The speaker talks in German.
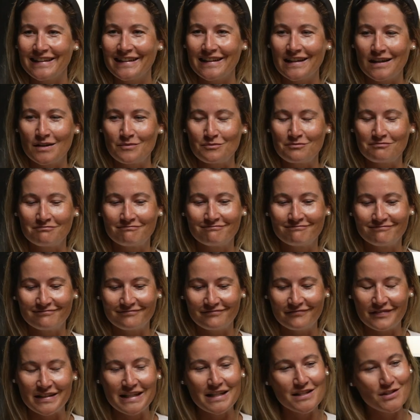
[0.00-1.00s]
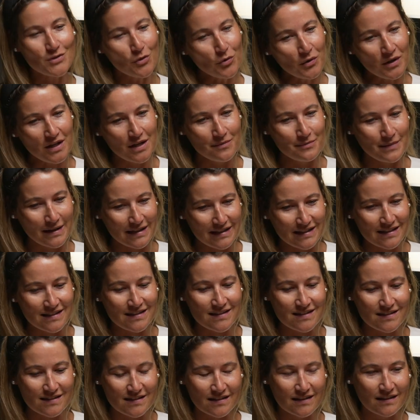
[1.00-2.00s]
ähm, wieder zurückgekommen
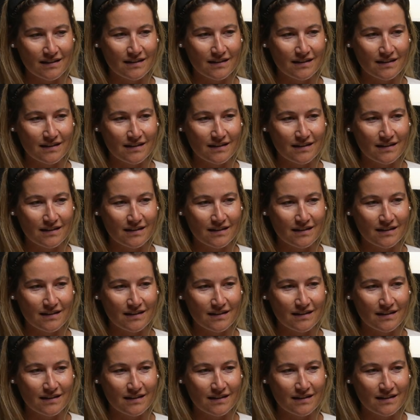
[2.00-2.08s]
ist.